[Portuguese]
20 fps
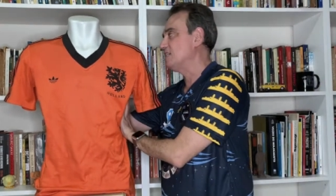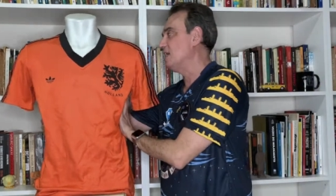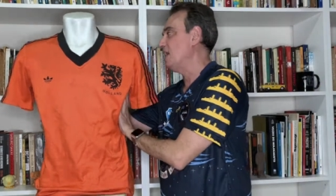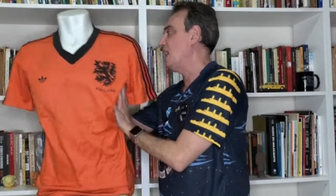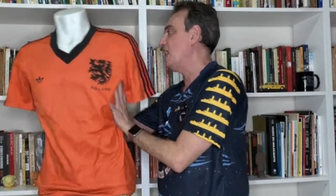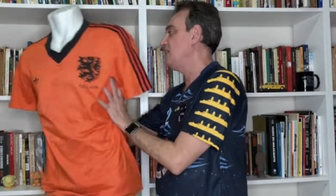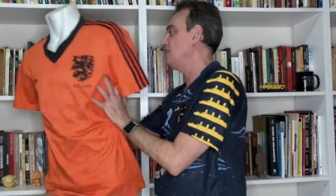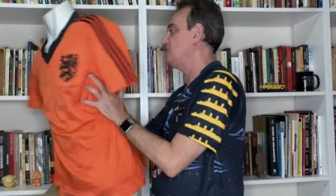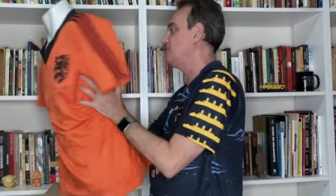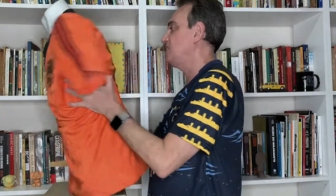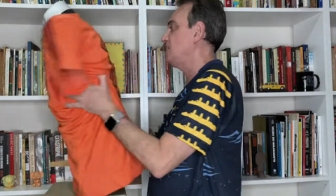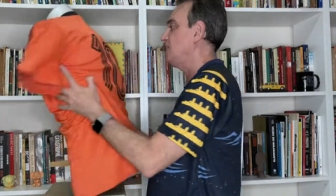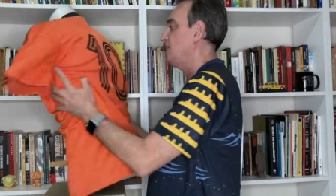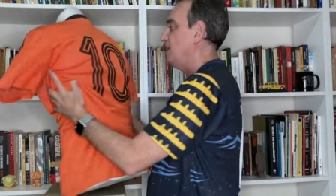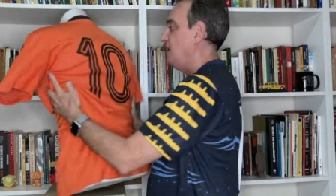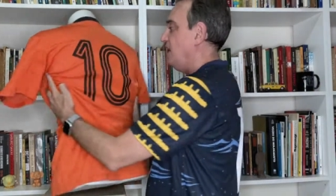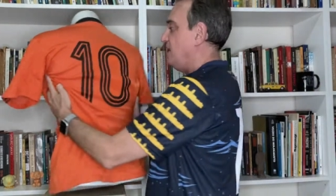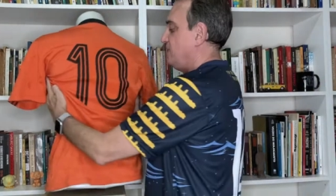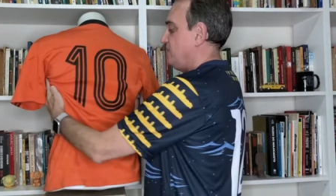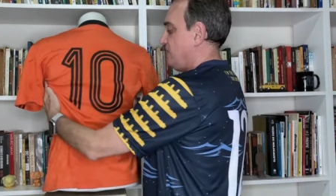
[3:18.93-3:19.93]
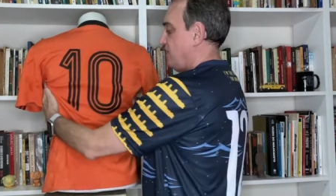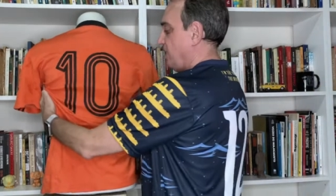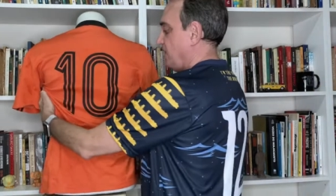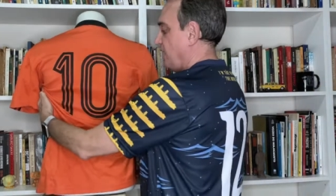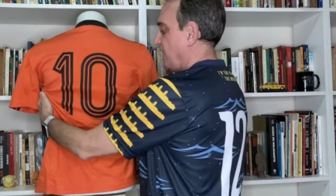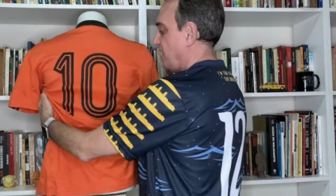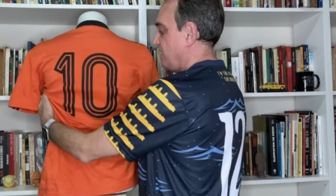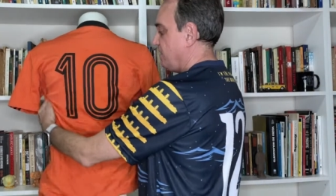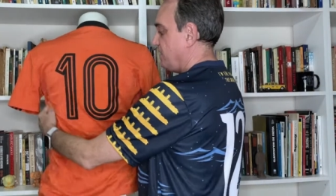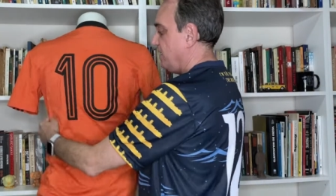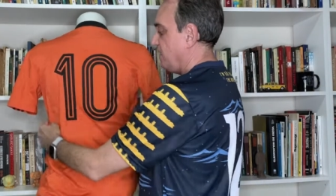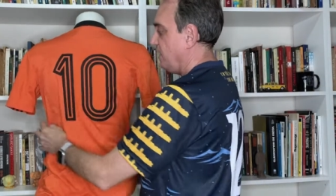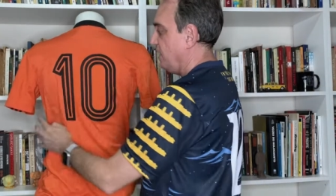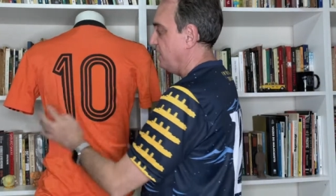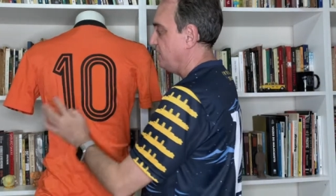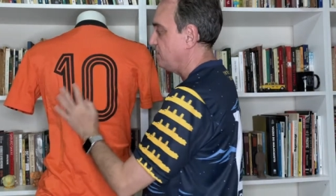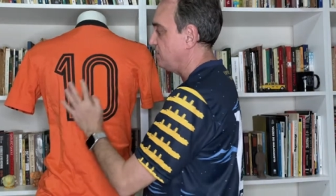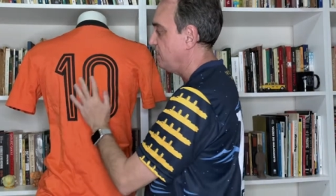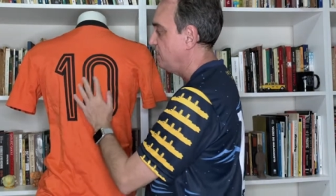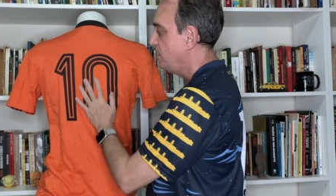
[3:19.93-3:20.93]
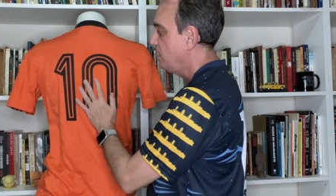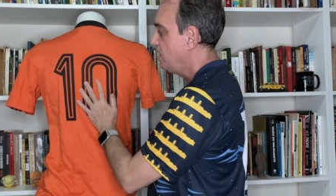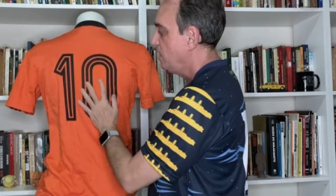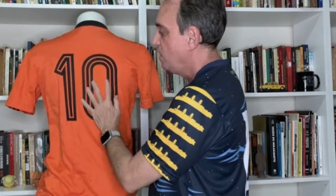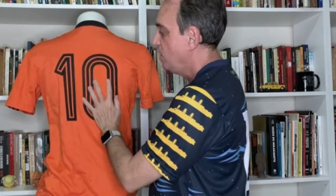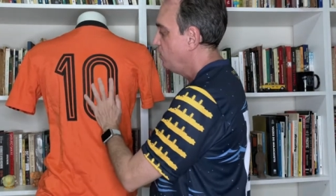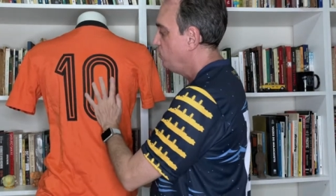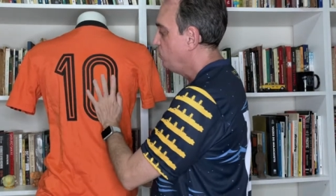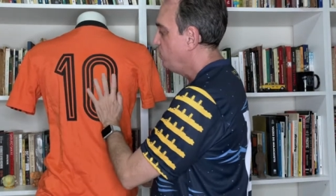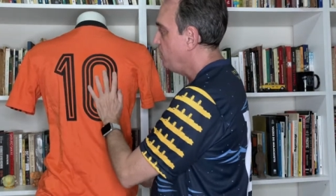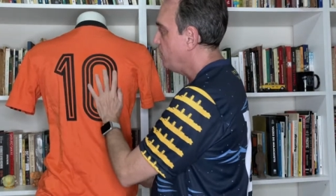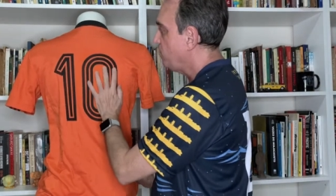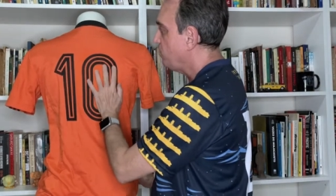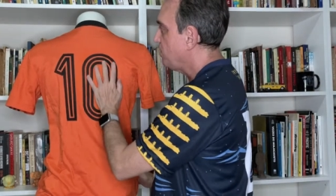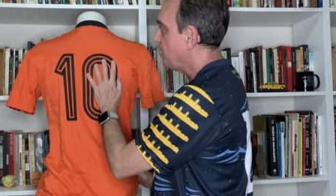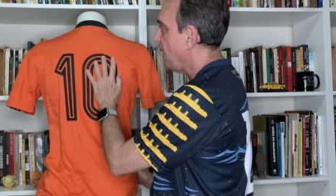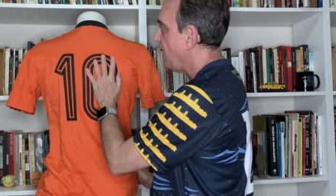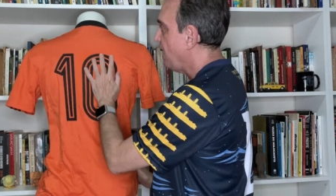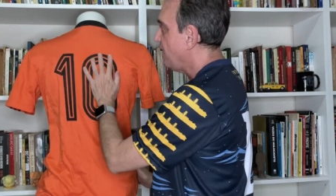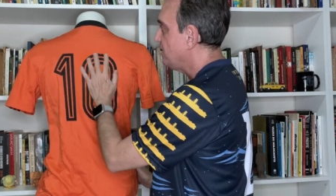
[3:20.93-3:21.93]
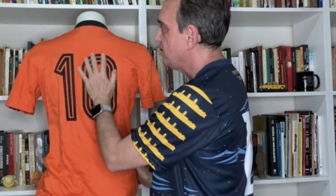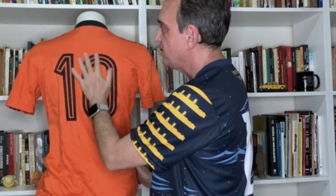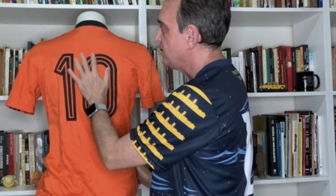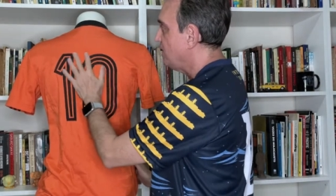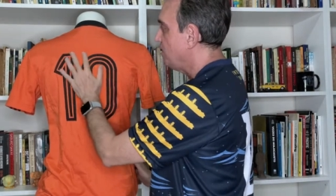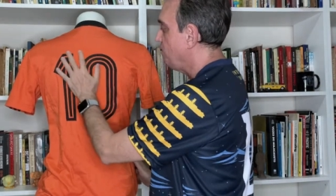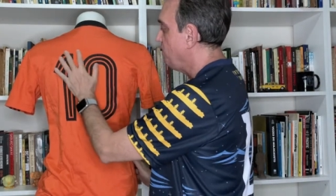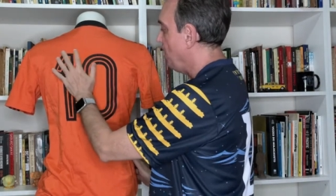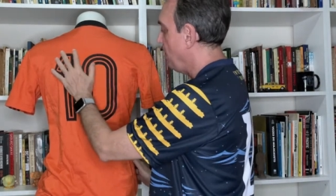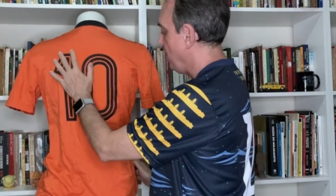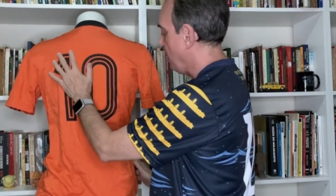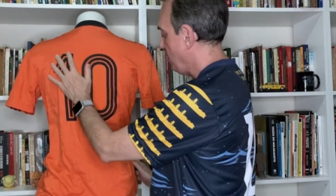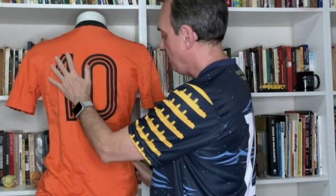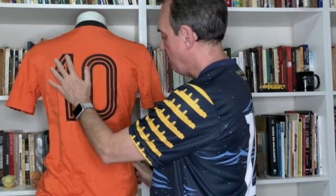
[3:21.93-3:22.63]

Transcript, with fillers: Clássica, clássica, clássica, clássica. Número 10 também